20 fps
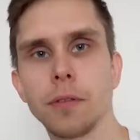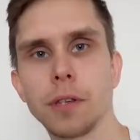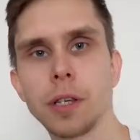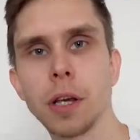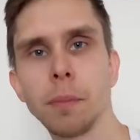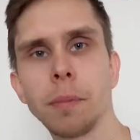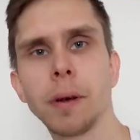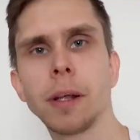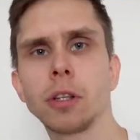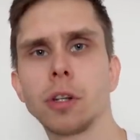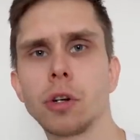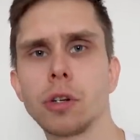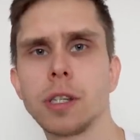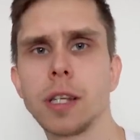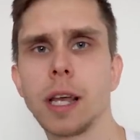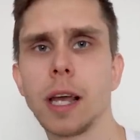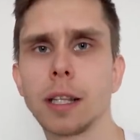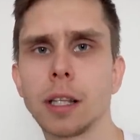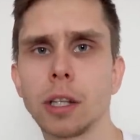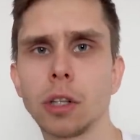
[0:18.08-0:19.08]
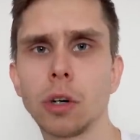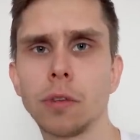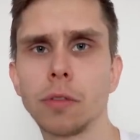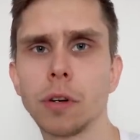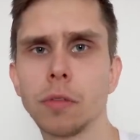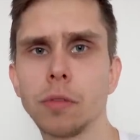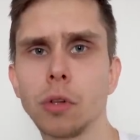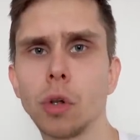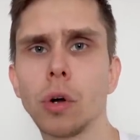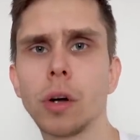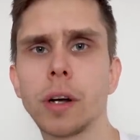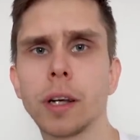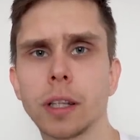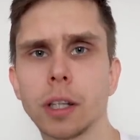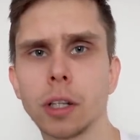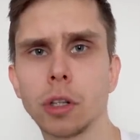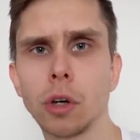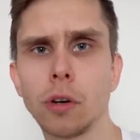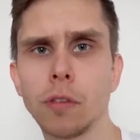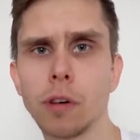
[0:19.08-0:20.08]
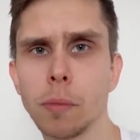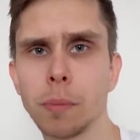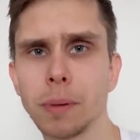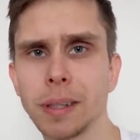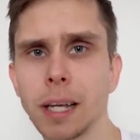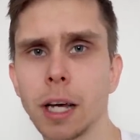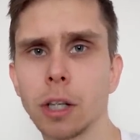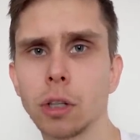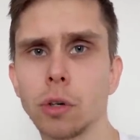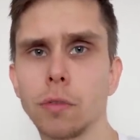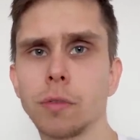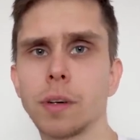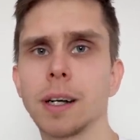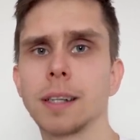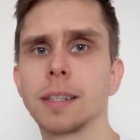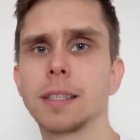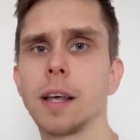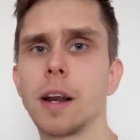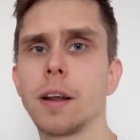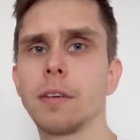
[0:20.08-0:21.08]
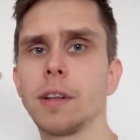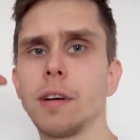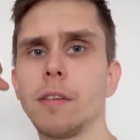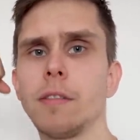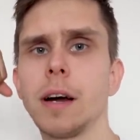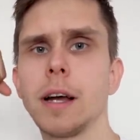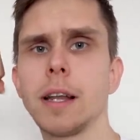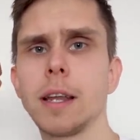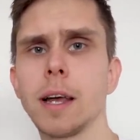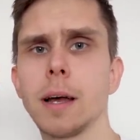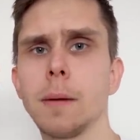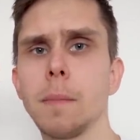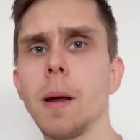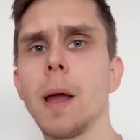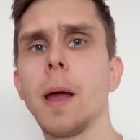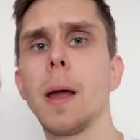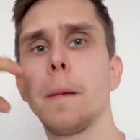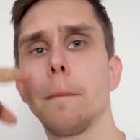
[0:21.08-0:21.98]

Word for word: Всем привет, друзья. Это новый влог, это новая подготовка к соревнованиям.